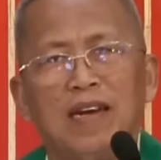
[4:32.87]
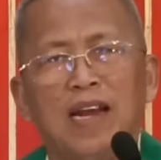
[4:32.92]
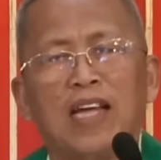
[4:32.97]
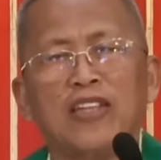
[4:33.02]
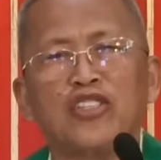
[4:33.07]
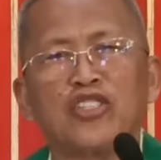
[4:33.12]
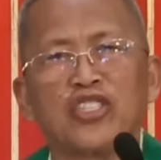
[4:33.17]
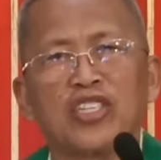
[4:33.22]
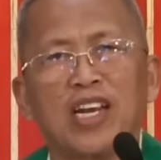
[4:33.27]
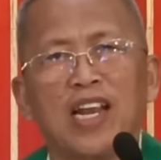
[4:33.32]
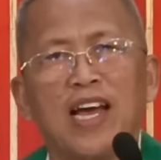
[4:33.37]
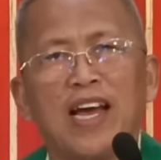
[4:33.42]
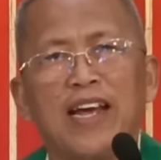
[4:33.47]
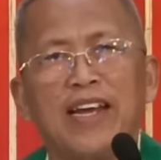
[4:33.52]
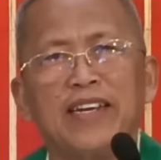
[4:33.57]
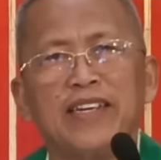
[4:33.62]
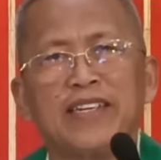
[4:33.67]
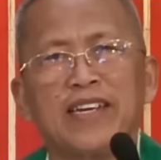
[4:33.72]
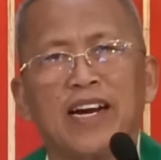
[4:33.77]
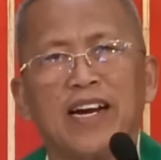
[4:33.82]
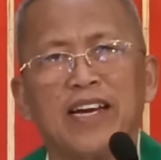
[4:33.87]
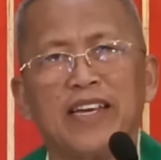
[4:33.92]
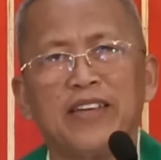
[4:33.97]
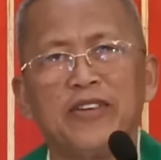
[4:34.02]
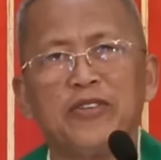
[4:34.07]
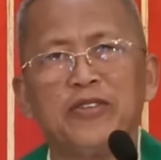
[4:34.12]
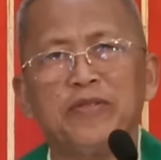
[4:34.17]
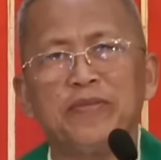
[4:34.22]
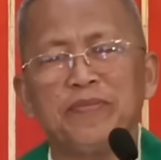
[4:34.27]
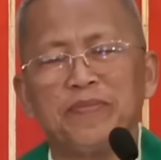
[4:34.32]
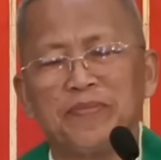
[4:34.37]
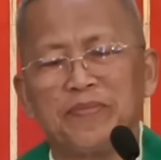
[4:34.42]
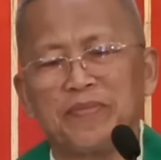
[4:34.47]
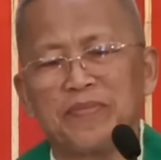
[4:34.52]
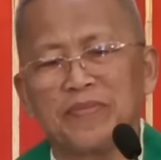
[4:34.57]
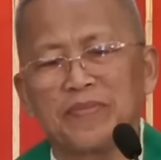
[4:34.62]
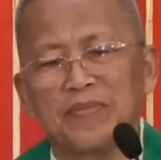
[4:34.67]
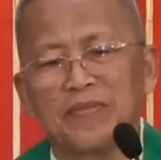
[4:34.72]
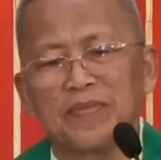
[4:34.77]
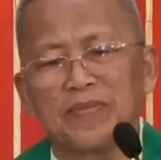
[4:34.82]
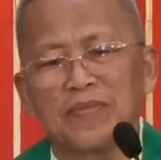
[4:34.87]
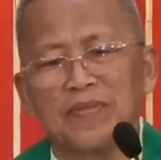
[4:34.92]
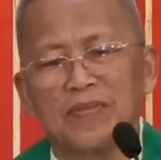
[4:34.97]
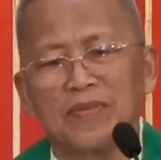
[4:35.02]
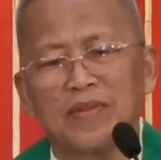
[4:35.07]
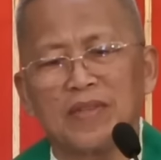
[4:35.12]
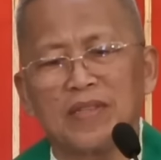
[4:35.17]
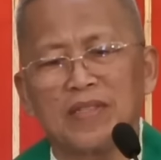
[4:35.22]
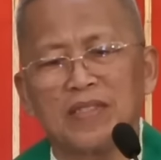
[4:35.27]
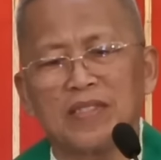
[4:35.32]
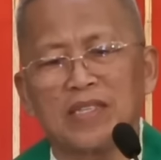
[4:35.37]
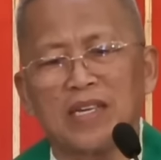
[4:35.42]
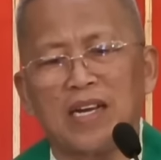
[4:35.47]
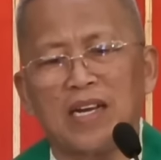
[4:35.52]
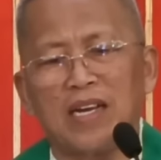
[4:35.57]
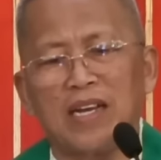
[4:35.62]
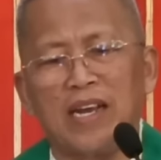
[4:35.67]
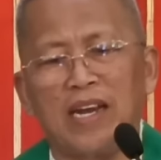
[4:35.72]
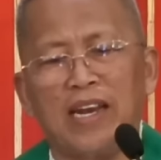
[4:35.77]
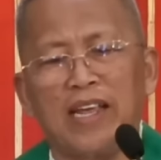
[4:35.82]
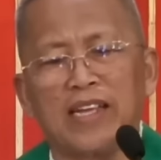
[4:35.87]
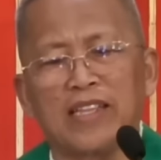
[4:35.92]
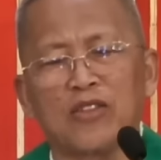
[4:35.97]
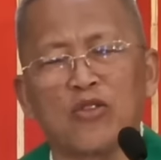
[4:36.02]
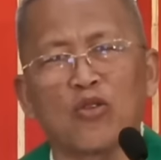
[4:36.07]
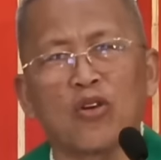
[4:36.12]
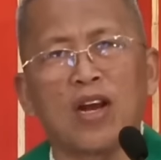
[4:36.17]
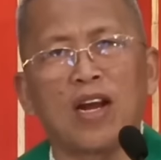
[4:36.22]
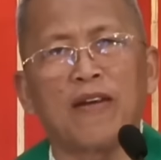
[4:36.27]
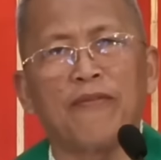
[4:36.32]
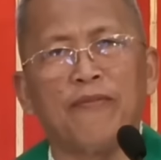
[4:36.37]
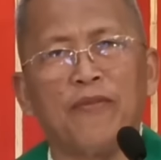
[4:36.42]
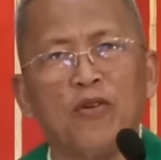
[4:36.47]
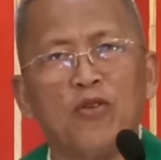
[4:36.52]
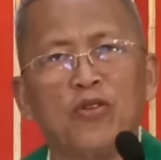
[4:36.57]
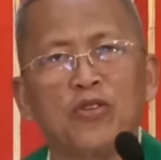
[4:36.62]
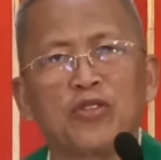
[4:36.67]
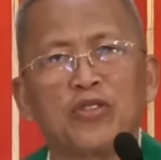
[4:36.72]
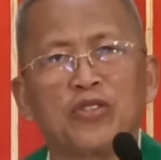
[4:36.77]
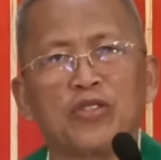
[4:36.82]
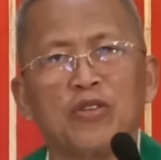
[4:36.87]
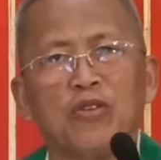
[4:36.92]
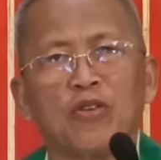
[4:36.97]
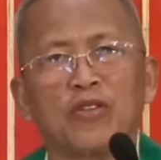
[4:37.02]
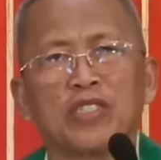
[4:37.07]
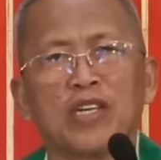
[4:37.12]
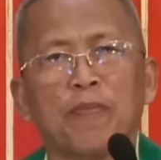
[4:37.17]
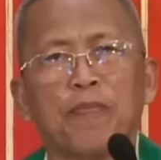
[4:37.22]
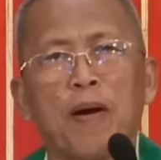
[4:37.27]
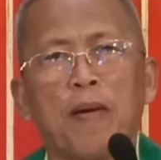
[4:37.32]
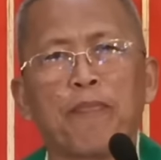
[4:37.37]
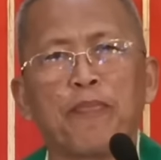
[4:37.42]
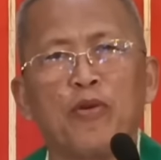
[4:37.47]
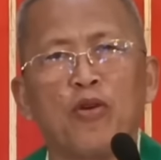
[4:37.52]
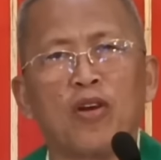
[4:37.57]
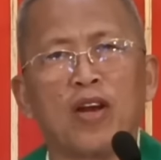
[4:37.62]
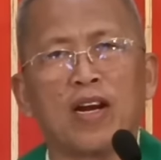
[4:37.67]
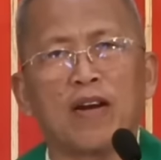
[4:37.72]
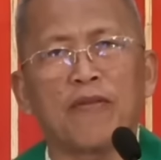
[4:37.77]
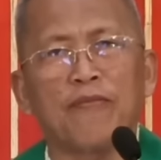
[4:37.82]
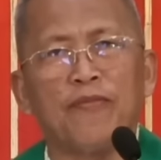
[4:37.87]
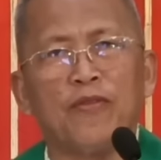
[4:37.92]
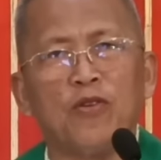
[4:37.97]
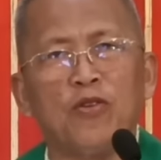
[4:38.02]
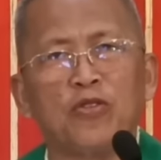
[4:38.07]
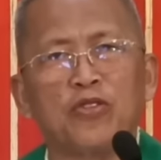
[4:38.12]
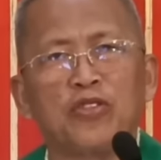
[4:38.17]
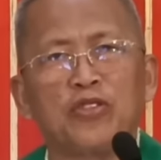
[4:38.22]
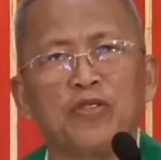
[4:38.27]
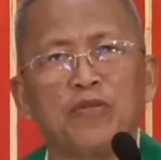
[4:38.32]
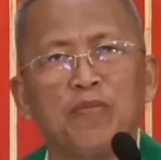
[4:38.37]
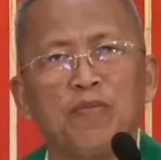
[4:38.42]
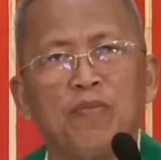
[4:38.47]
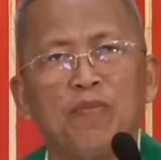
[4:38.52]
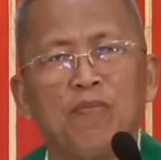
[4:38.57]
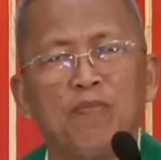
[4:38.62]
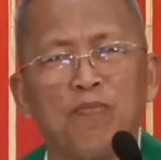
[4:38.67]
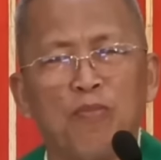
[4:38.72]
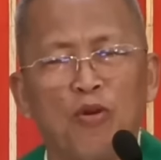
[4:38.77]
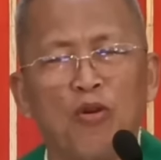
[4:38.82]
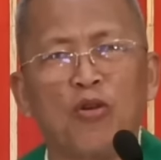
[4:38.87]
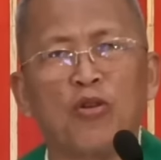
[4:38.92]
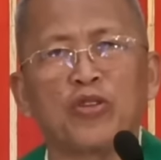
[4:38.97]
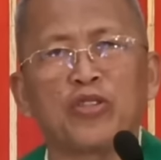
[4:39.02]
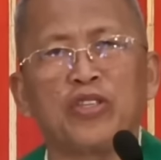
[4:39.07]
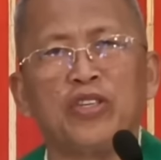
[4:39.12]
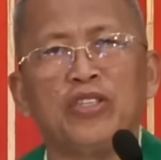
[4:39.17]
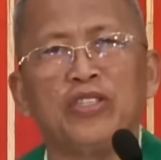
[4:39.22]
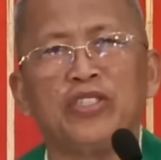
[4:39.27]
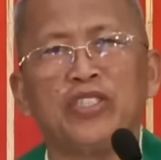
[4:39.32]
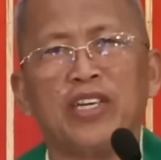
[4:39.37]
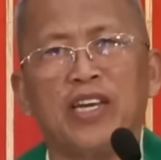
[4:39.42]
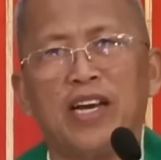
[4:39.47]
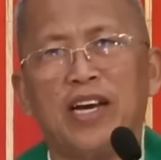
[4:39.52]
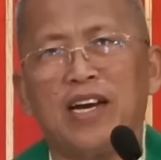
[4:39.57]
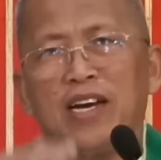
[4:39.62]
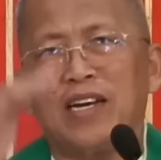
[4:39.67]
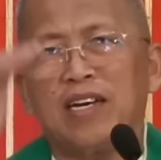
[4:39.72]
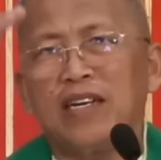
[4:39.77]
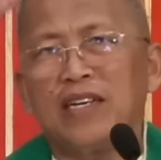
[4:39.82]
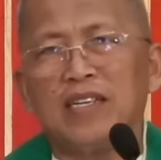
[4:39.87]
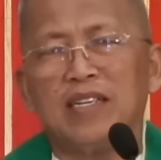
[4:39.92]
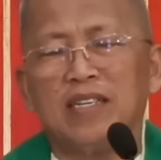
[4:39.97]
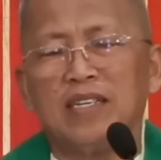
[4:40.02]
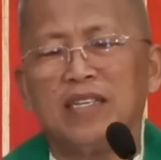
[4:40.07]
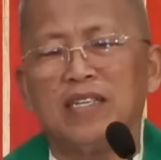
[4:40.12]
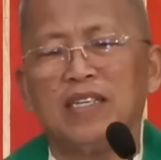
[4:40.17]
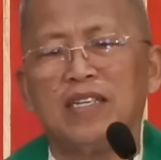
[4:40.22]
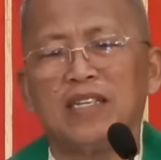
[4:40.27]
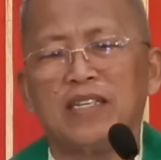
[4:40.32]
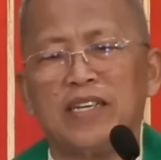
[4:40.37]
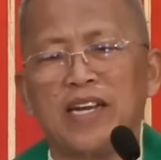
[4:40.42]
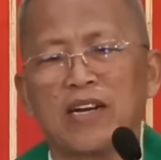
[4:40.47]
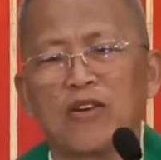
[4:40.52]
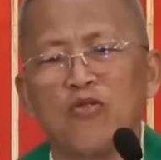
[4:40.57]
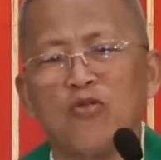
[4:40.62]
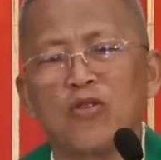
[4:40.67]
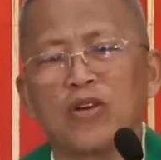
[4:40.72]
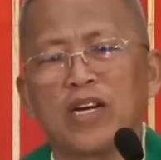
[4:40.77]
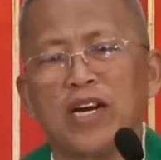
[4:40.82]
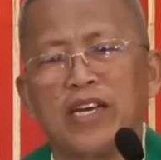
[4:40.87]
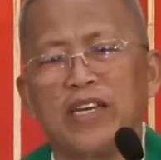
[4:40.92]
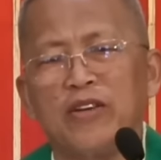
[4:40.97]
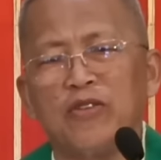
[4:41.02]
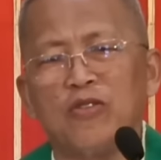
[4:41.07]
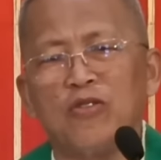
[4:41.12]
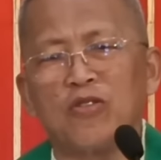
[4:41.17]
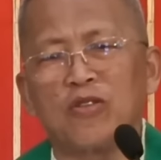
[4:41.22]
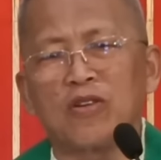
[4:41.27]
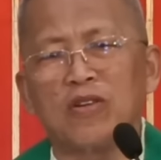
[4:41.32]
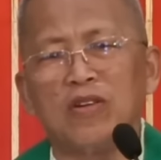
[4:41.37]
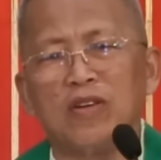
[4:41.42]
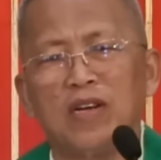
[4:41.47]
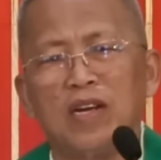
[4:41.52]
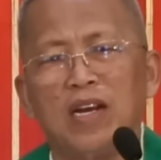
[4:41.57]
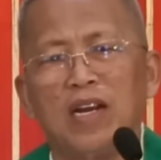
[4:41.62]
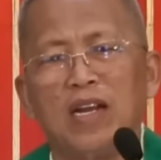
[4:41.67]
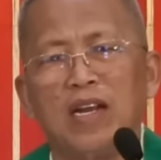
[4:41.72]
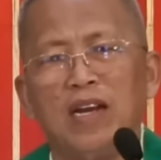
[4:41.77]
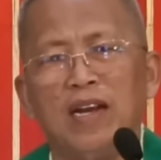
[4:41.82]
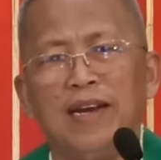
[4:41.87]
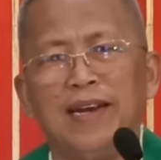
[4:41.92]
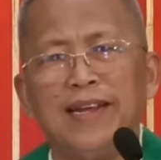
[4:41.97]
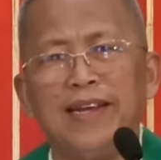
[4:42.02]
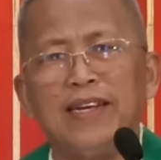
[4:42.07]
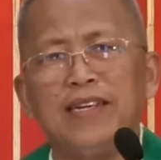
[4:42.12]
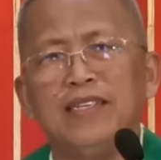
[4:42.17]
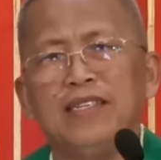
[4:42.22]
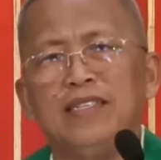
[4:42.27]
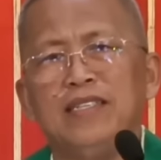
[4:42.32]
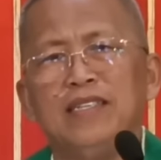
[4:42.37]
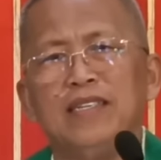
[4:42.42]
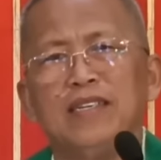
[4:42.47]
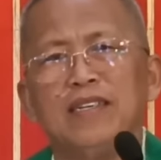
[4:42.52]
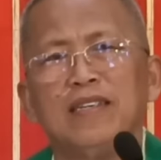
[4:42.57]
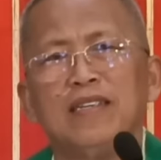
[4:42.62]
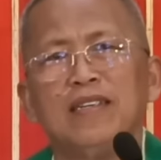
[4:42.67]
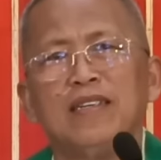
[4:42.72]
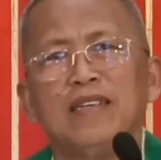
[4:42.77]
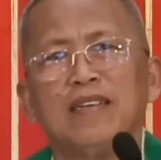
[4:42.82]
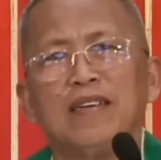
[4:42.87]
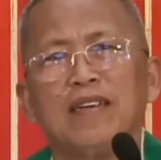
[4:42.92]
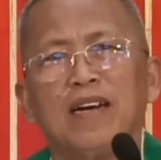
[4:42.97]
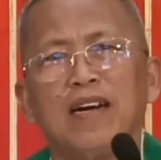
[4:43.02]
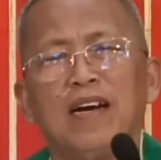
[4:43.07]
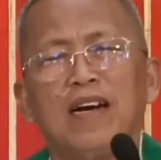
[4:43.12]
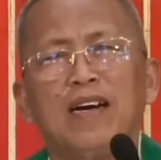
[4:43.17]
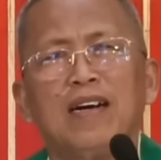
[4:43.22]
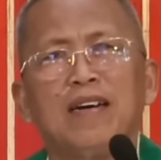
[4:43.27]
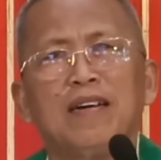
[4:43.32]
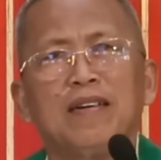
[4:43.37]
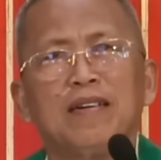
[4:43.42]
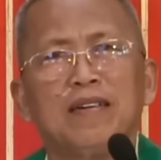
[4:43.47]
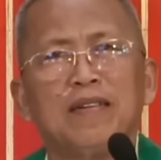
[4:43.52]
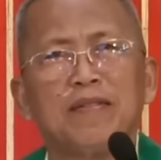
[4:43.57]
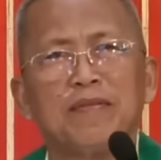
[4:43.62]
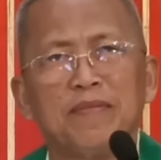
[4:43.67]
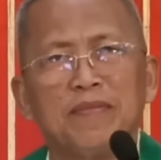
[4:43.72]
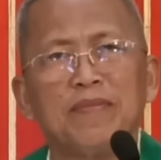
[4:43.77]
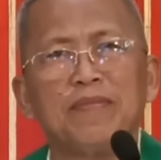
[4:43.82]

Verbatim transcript: landslide kaayo sa electoral votes o sa popular votes pulos kin siya dako kayo og lead ah